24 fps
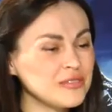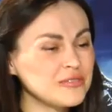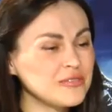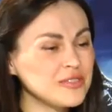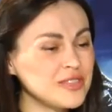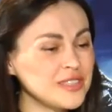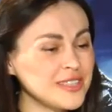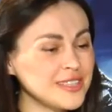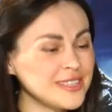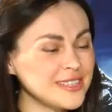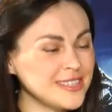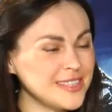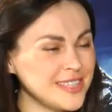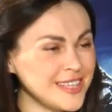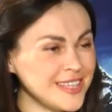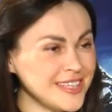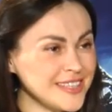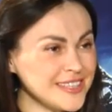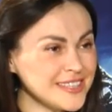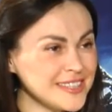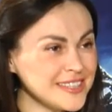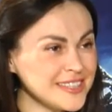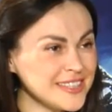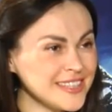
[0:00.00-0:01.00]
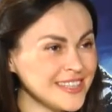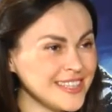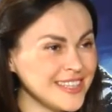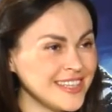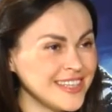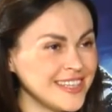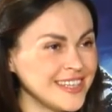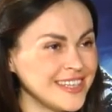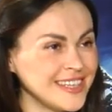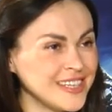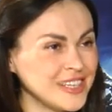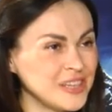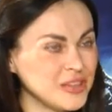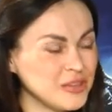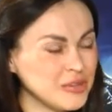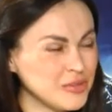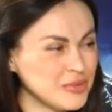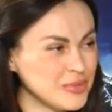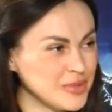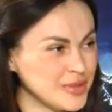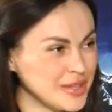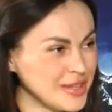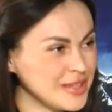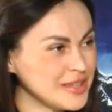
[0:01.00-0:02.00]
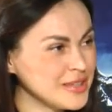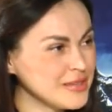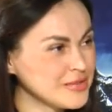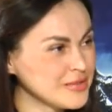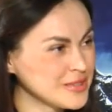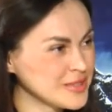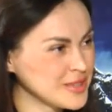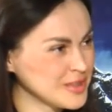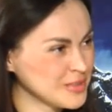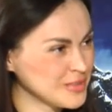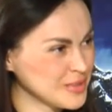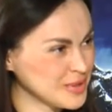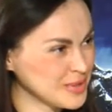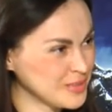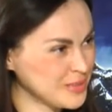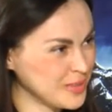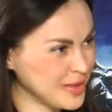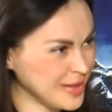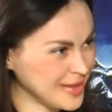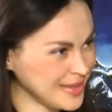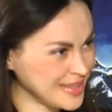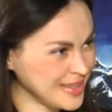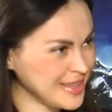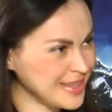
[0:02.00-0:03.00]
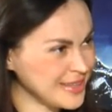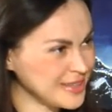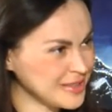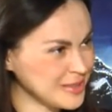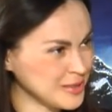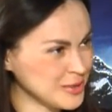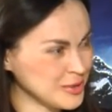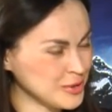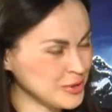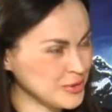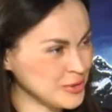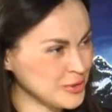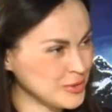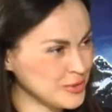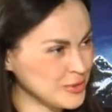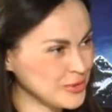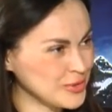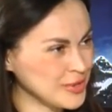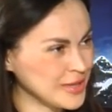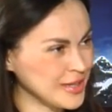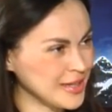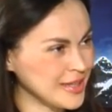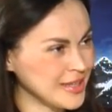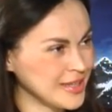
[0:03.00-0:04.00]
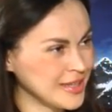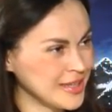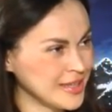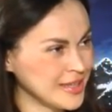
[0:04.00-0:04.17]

вы не делите, но при этом взаимодополняете друг друга